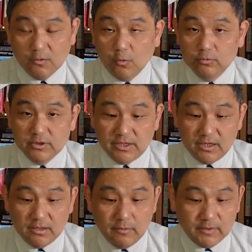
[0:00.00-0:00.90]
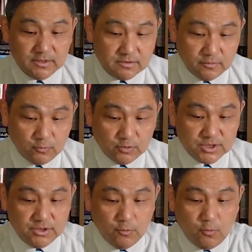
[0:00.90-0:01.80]
小売店ではですね、この
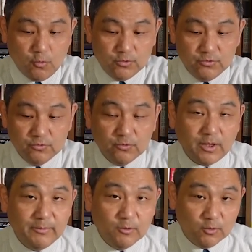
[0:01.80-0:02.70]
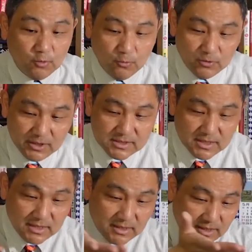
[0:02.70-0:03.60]
塩購入のための行列
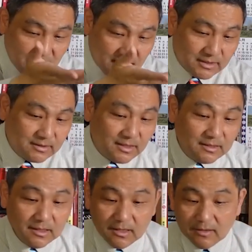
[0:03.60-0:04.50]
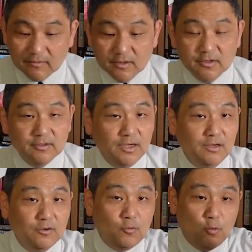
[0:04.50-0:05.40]
が出来上がっていて、ね、
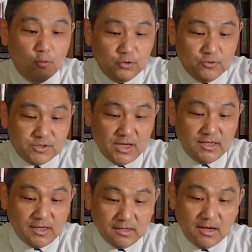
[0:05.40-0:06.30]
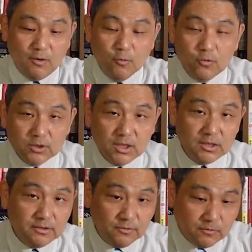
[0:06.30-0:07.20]
購入制限が行わ
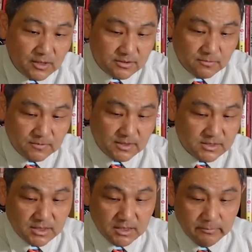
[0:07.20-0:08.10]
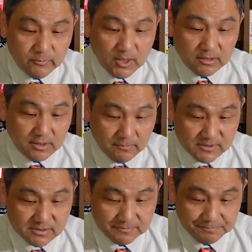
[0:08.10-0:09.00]
れるようなそんな事態にもなっていま
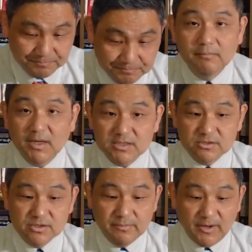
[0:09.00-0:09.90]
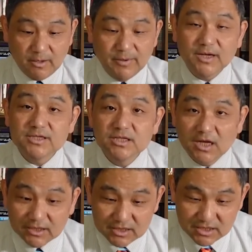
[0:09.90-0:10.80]
す。まあ実にバカバカしい
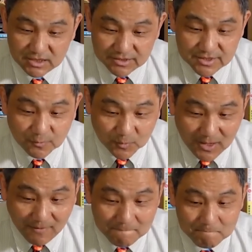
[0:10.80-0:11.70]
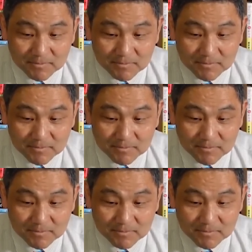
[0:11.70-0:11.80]
話ですよね。